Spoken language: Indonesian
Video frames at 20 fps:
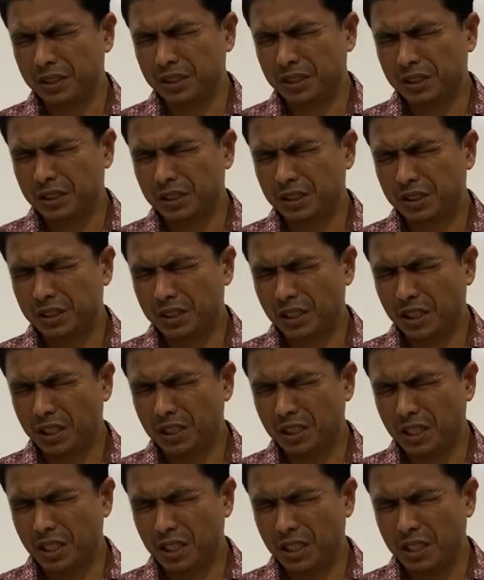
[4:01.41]

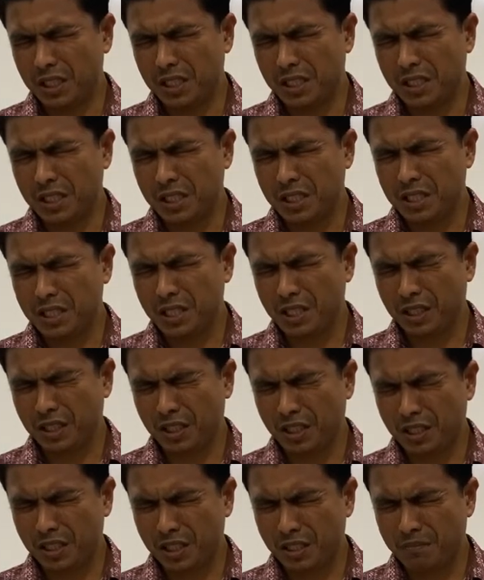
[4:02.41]
Sekali lagi,
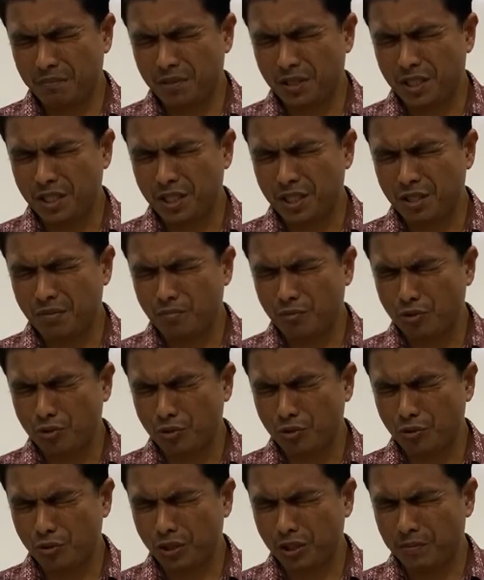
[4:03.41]
setan iblis,
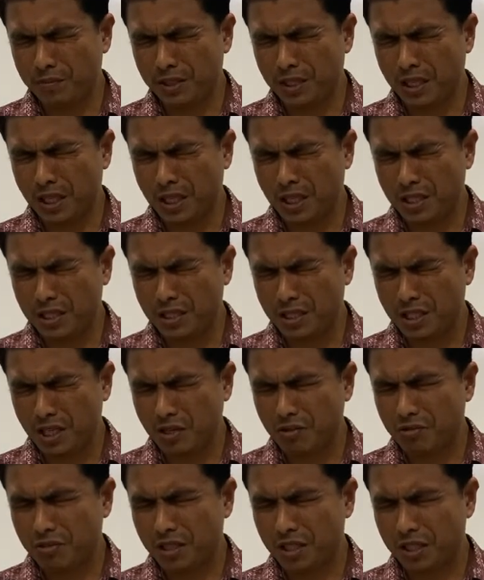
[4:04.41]
musuh kebenaran
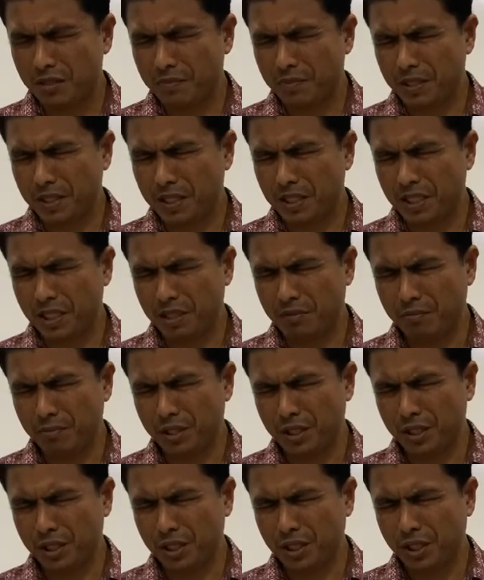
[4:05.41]
jauh daripada
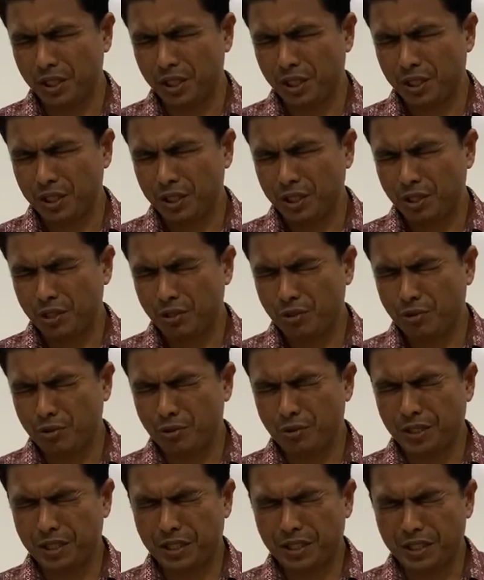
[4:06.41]
kami.
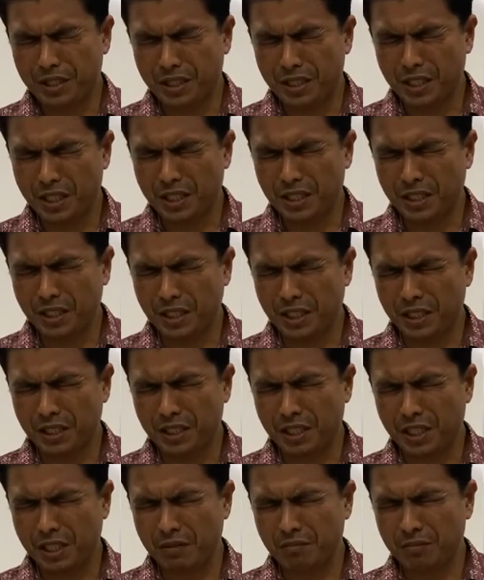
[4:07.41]
Juga kedagingan
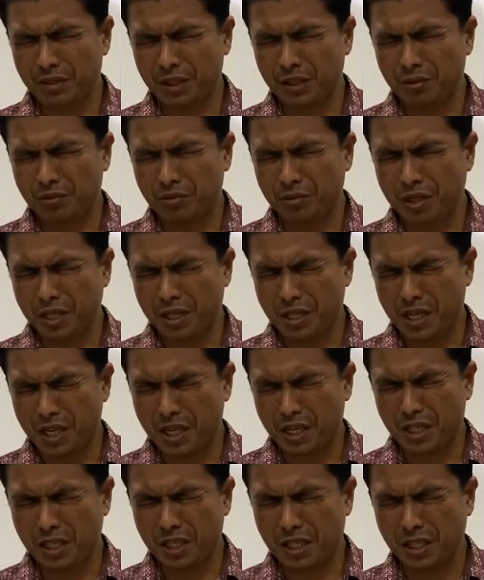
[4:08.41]
kami Tuhan
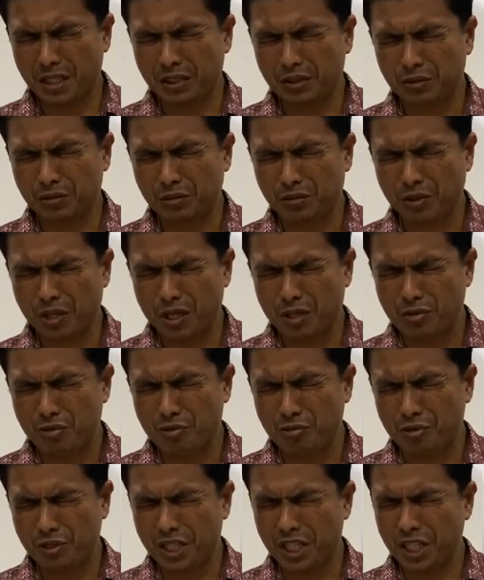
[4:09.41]
angkat, Tuhan
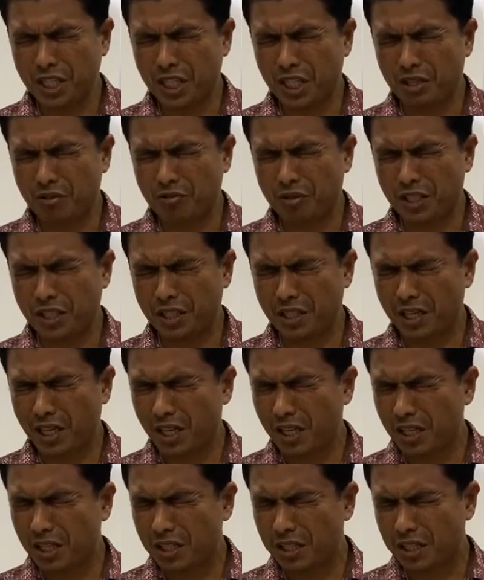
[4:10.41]
sucikan oleh
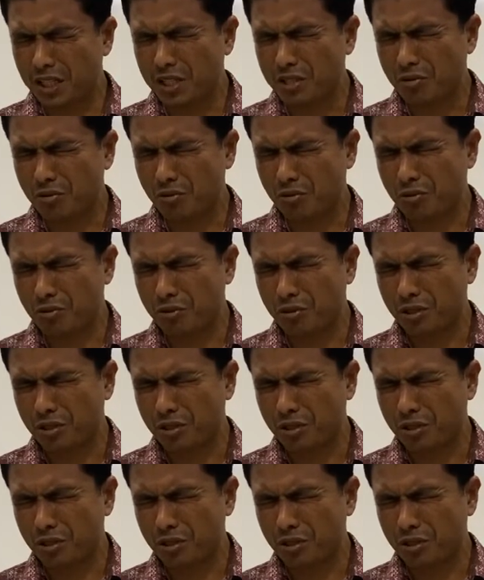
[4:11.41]
darah Kristus.